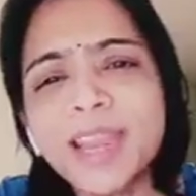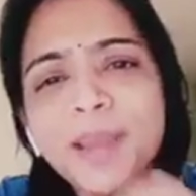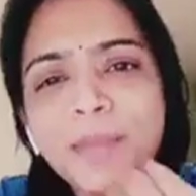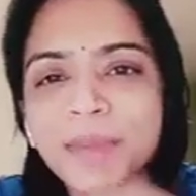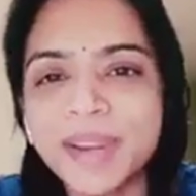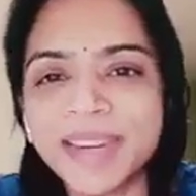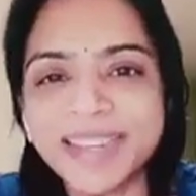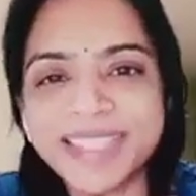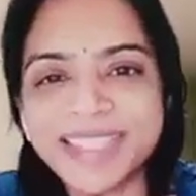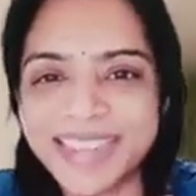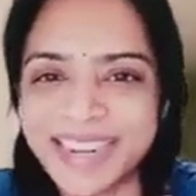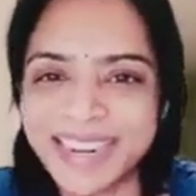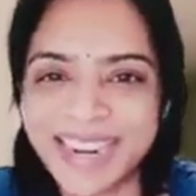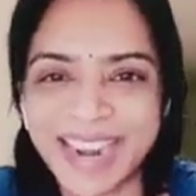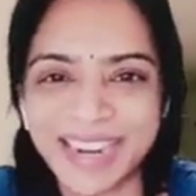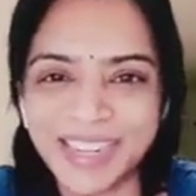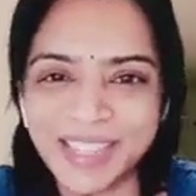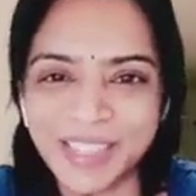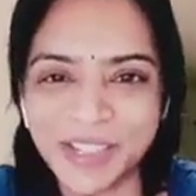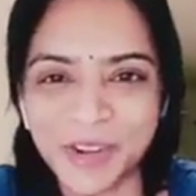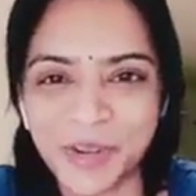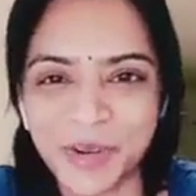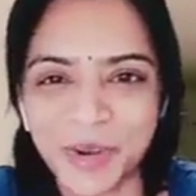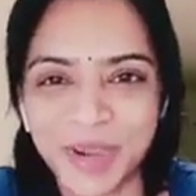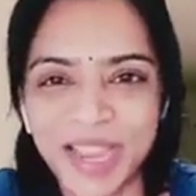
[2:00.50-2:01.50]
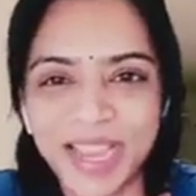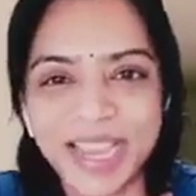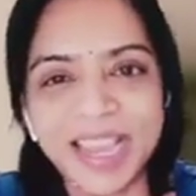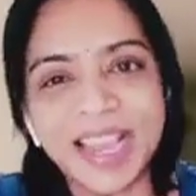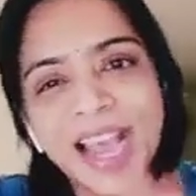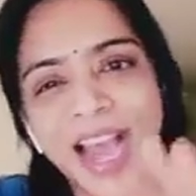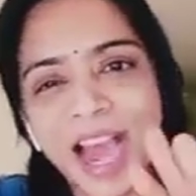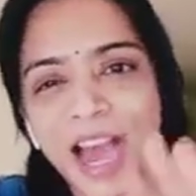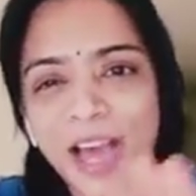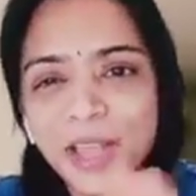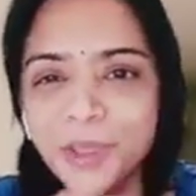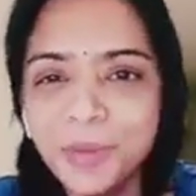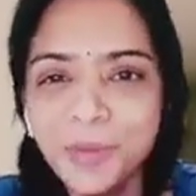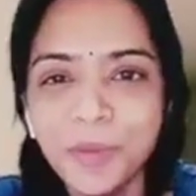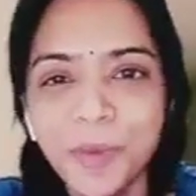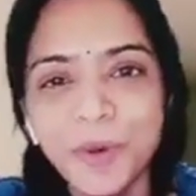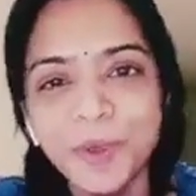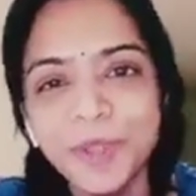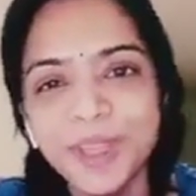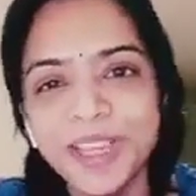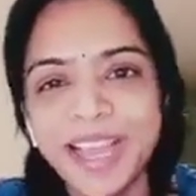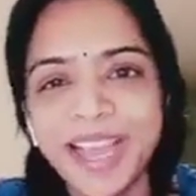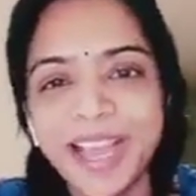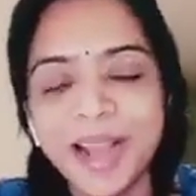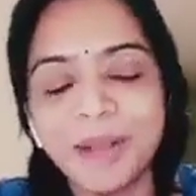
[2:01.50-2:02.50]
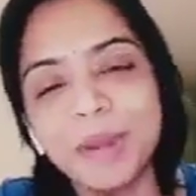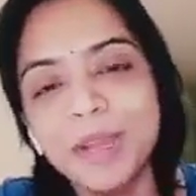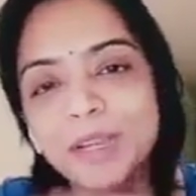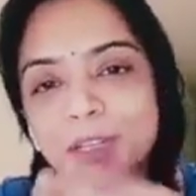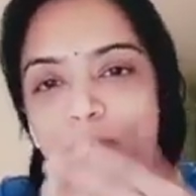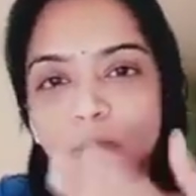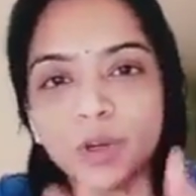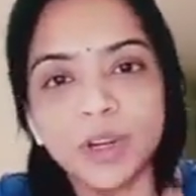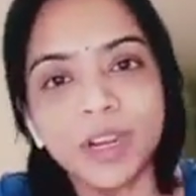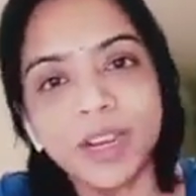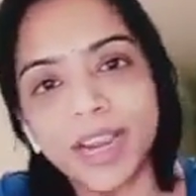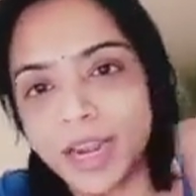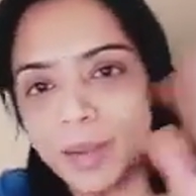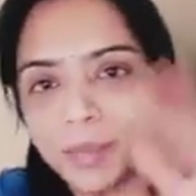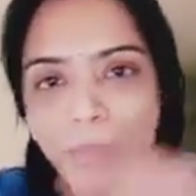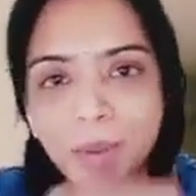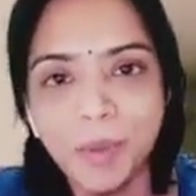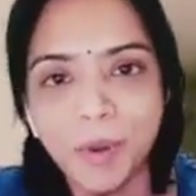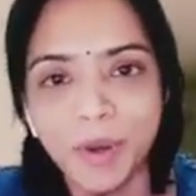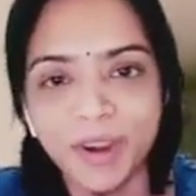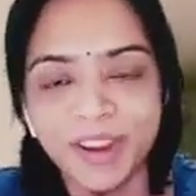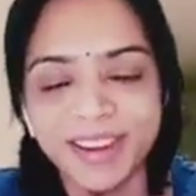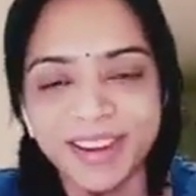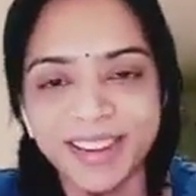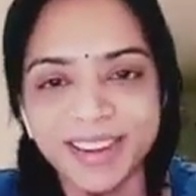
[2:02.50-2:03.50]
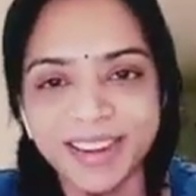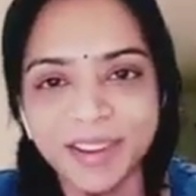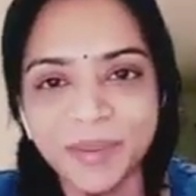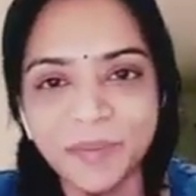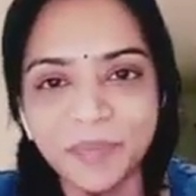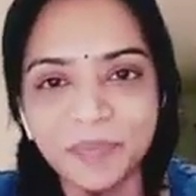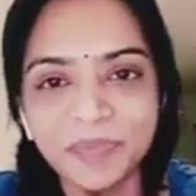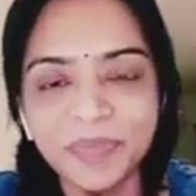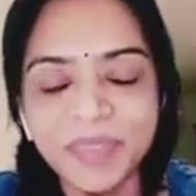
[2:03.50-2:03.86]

என்ன மனசில் நினச்சிக்கோங்க அது போதுங்க அப்படின்னு சொல்லிட்டு கிளம்பி போயிடுறாரு